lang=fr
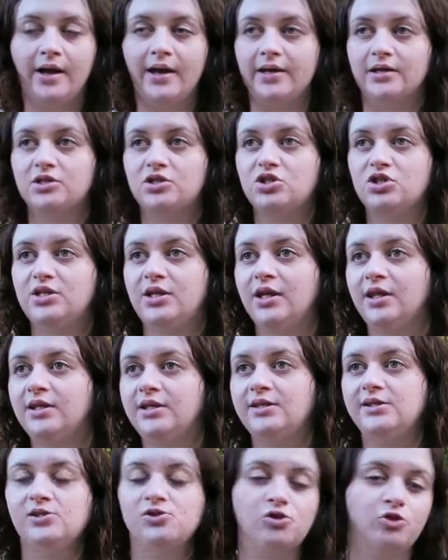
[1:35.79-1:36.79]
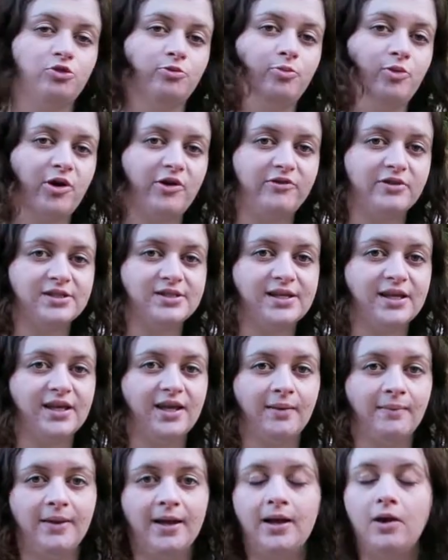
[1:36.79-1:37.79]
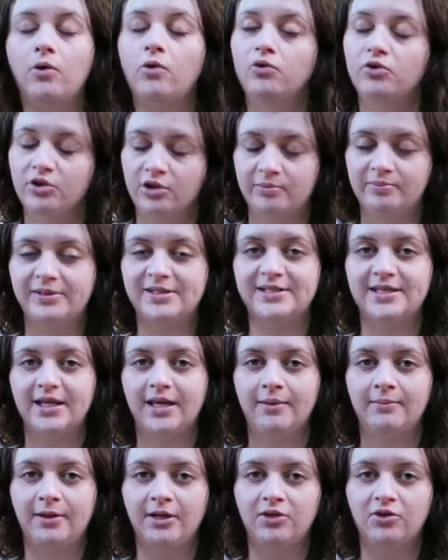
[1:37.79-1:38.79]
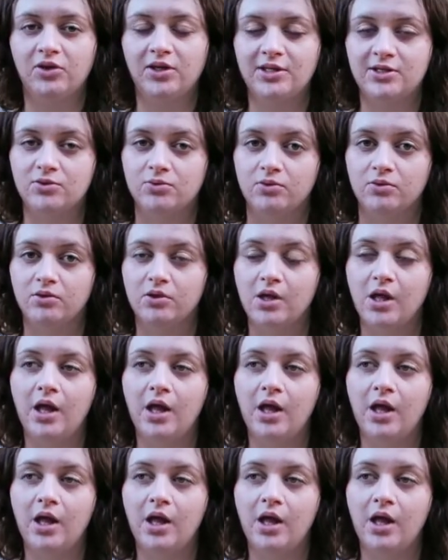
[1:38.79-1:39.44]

Un chien qui saute pour avoir sa gamelle, on lui donne pas sa gamelle tant qu'il saute